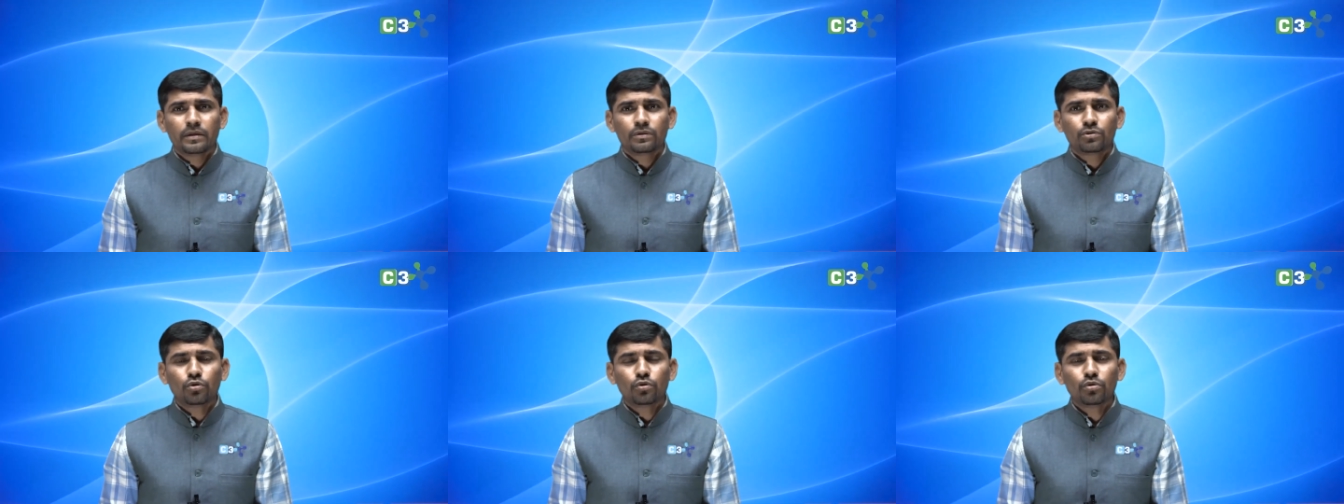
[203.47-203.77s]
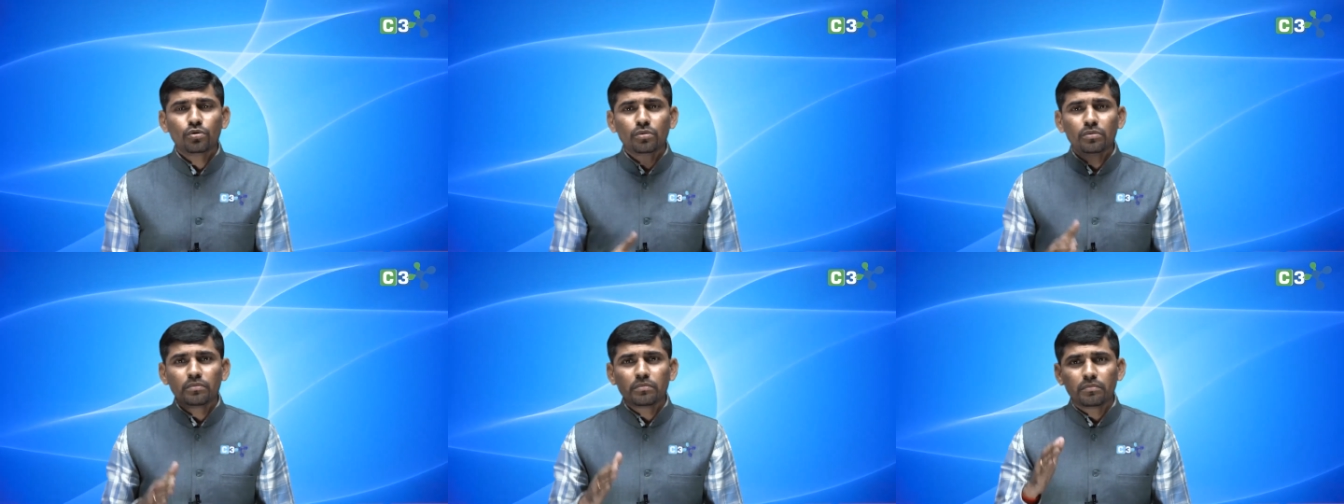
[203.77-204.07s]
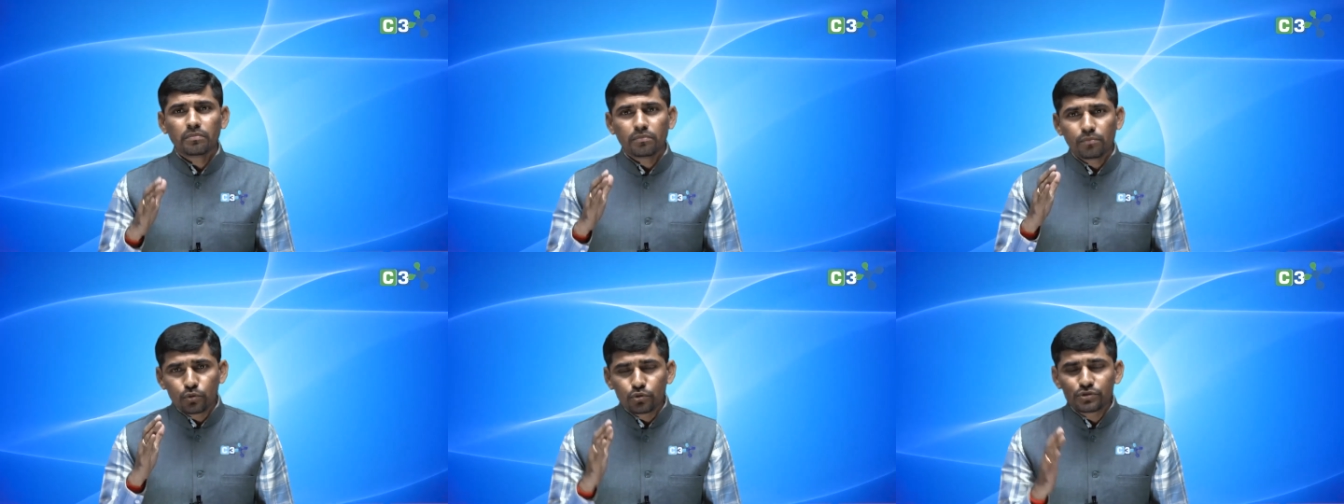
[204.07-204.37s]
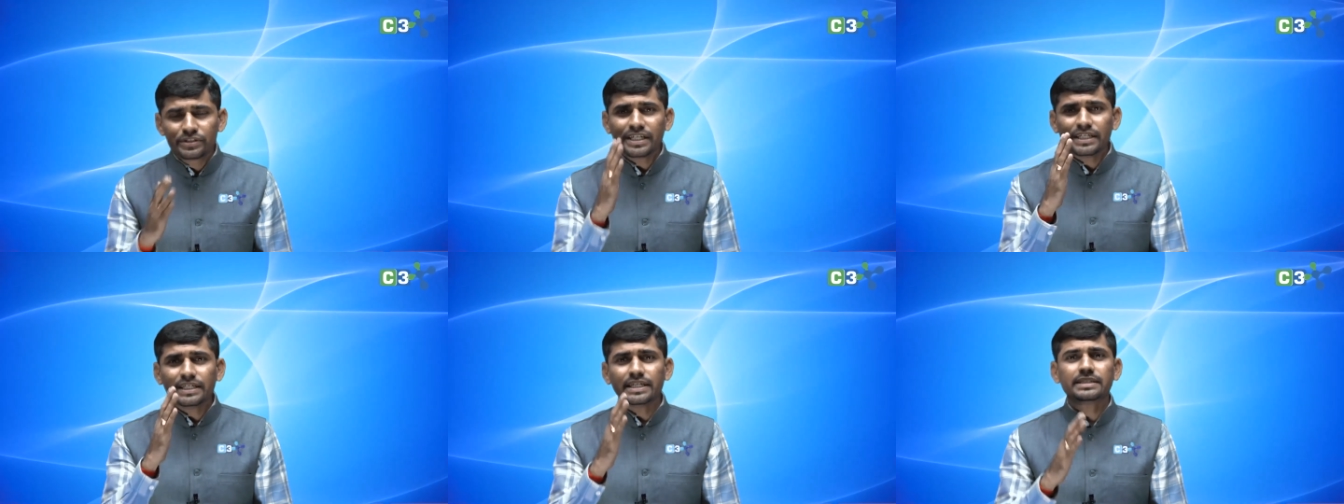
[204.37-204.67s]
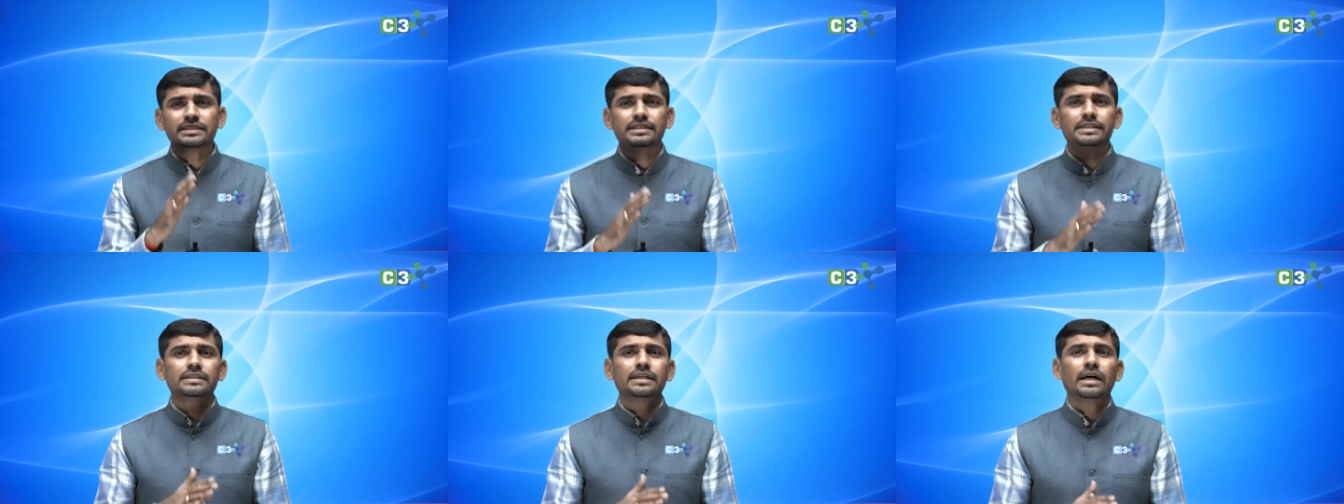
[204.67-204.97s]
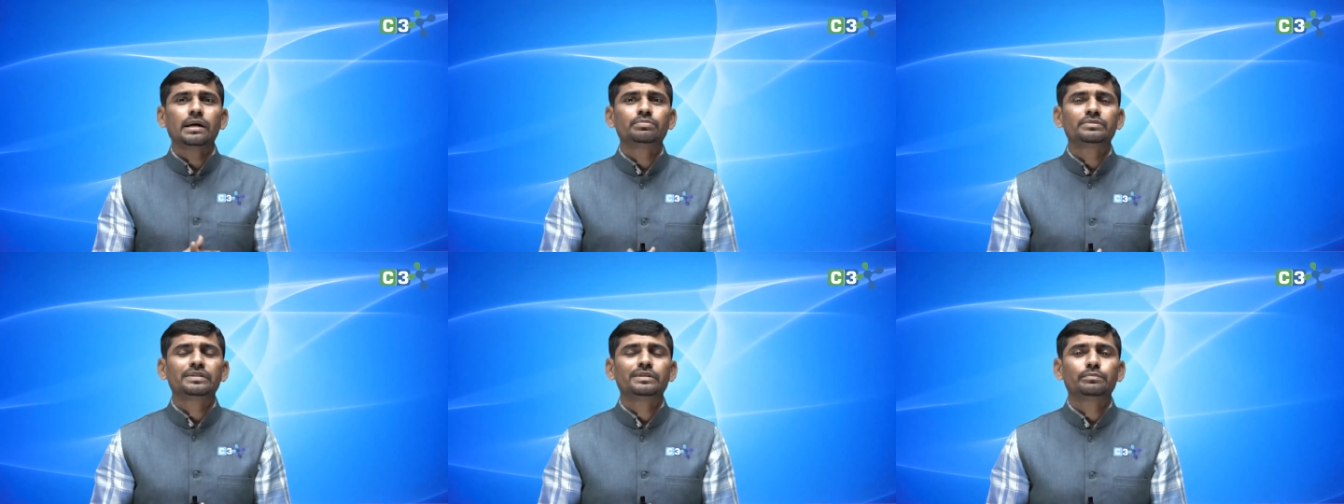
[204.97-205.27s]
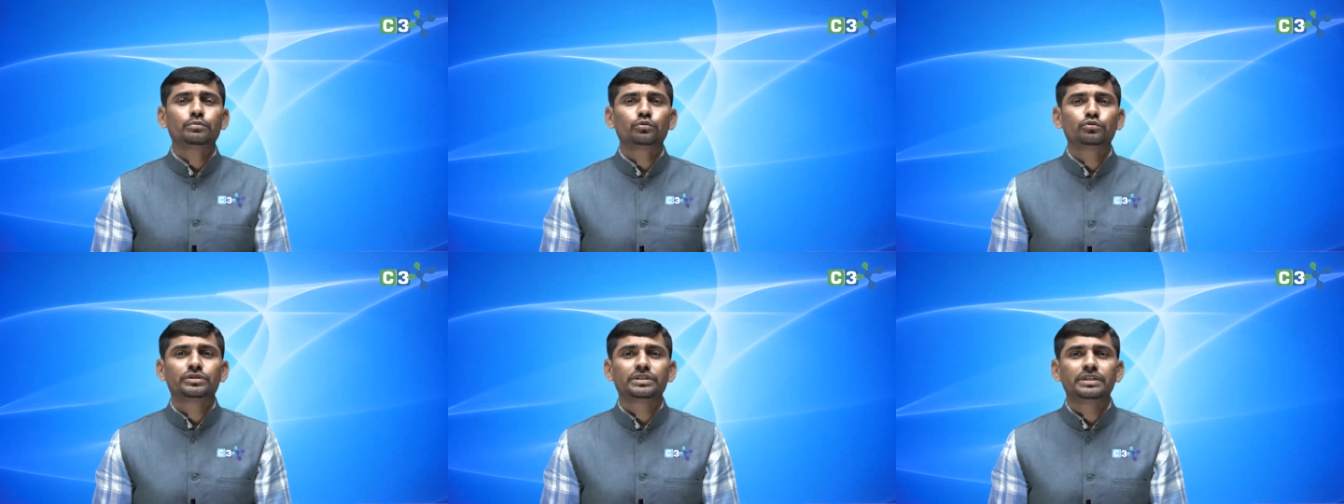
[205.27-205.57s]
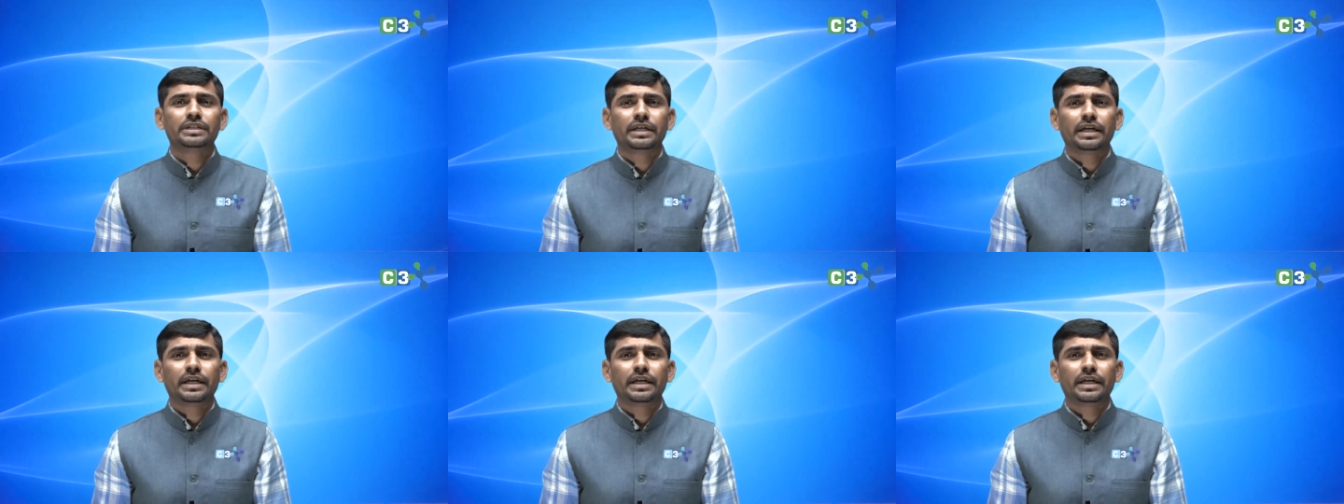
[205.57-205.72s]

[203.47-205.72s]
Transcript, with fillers: तो मुझे ये चीज आपसे पूछनी